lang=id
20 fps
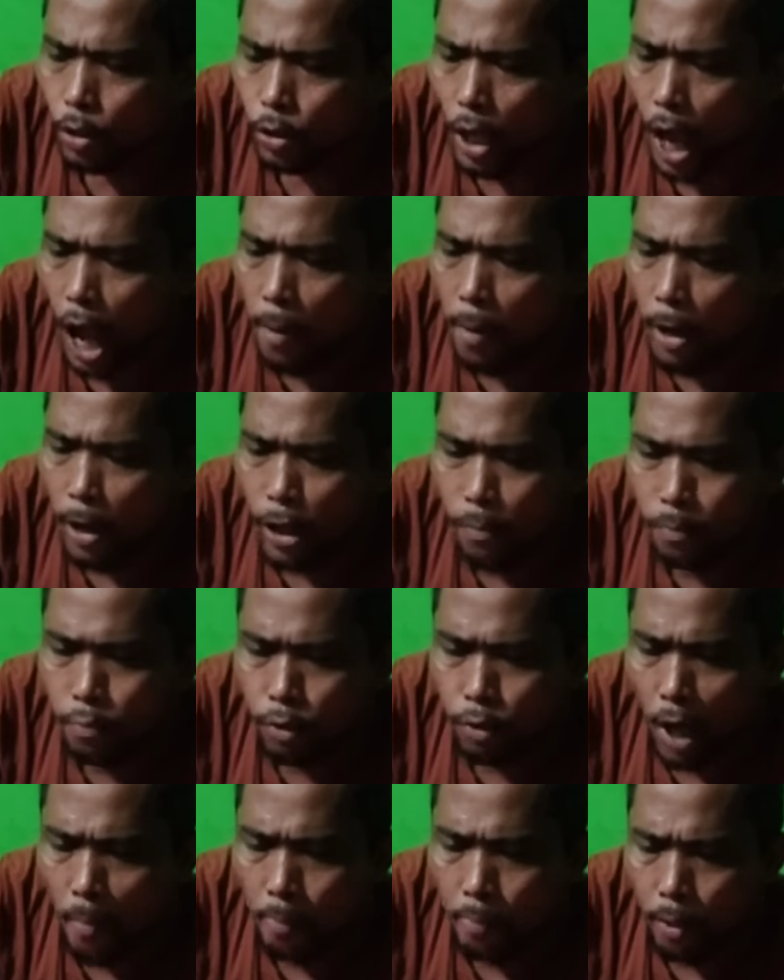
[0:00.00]
sama ini
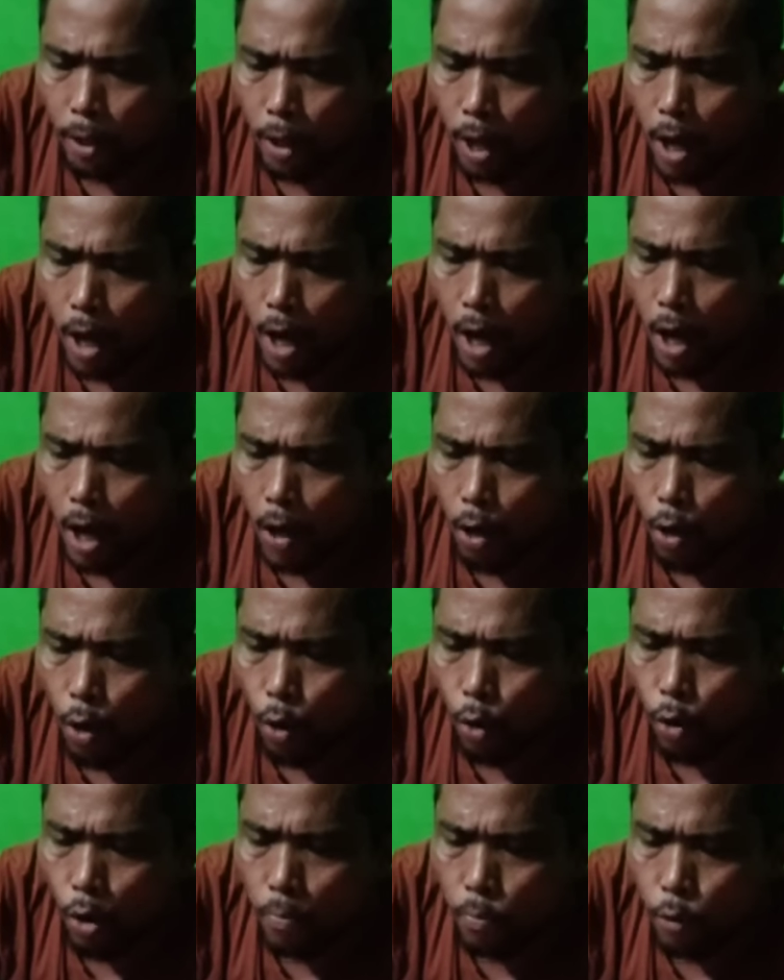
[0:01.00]
pun gak pernah
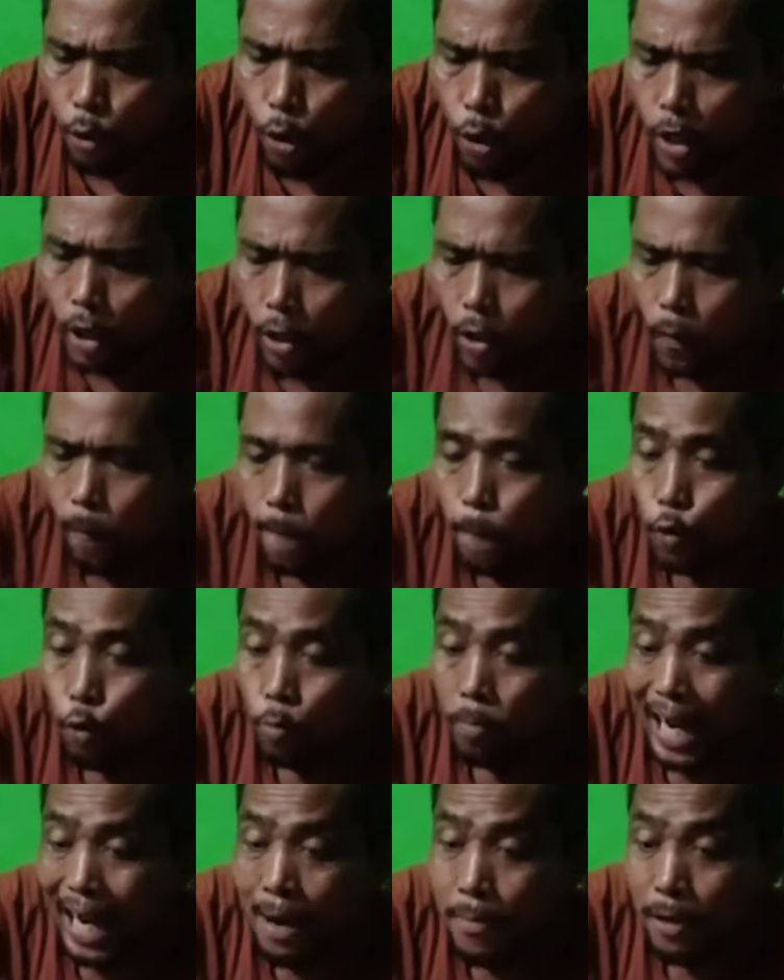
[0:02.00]
nongol lah. Uy,
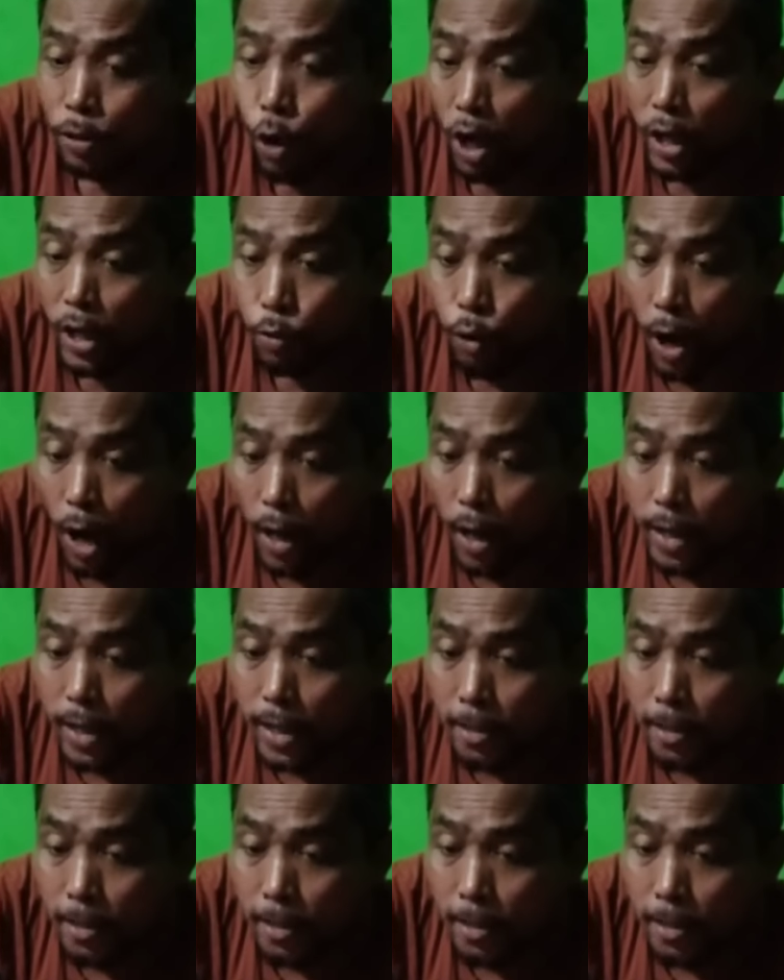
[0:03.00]
burung keramat tuh alih tuh.